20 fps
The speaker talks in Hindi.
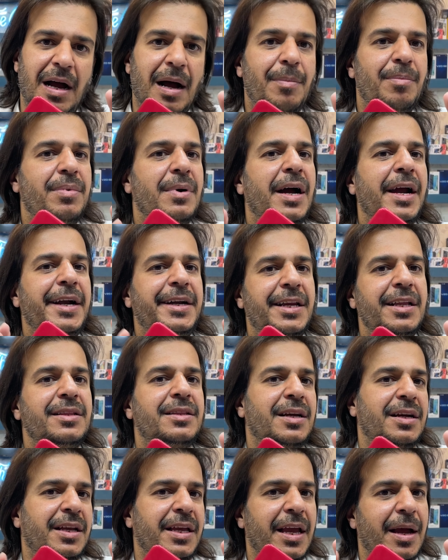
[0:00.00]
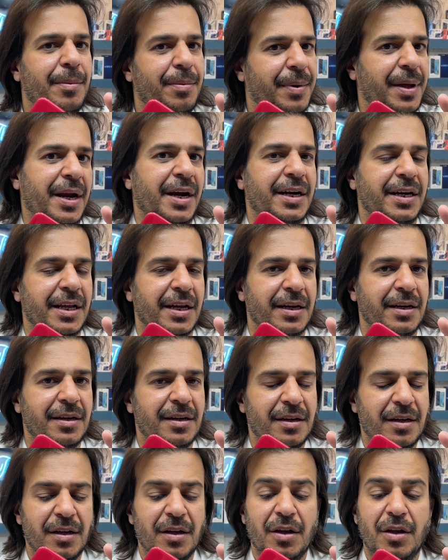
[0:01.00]
अब एटीन तक ही अपग्रेड है
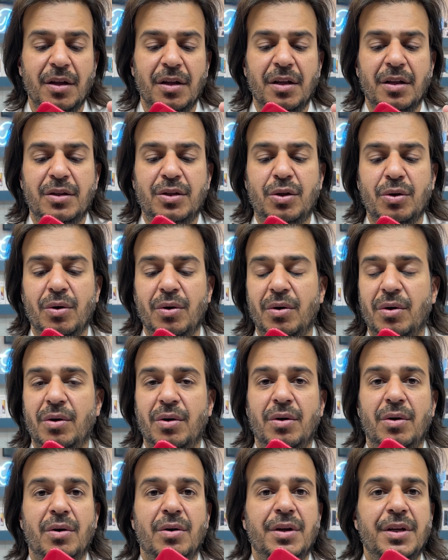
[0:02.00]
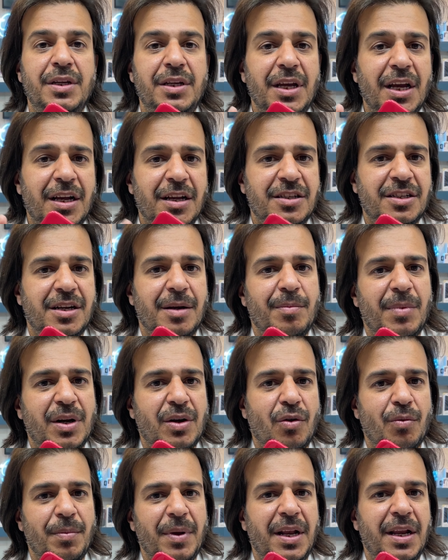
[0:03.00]
तो ये
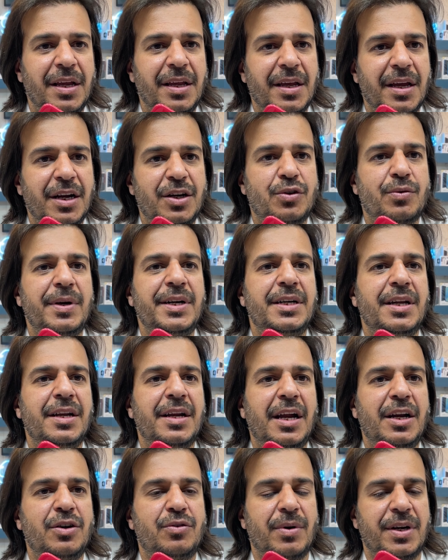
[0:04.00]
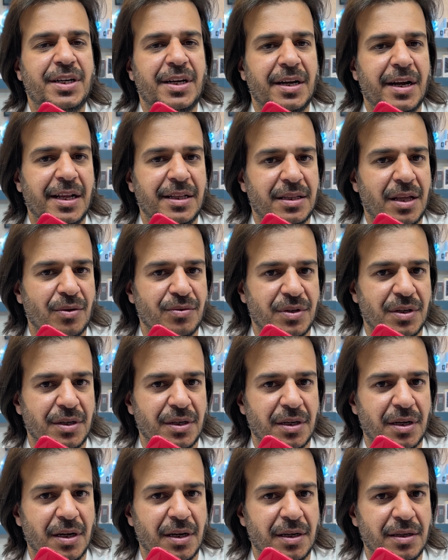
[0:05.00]
कस्टमर को मिलेंगे ट्वेंटी नाइन ट्वेंटी नाइन
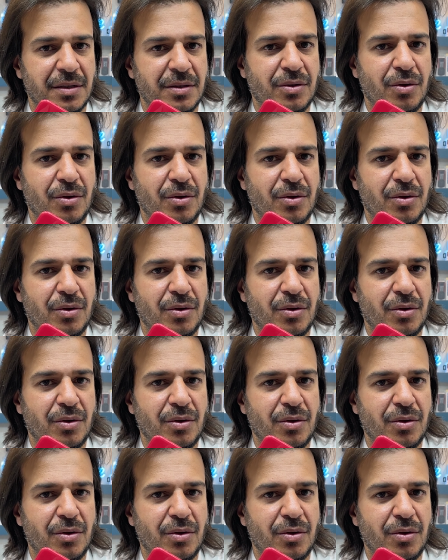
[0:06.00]
थाउजेंड का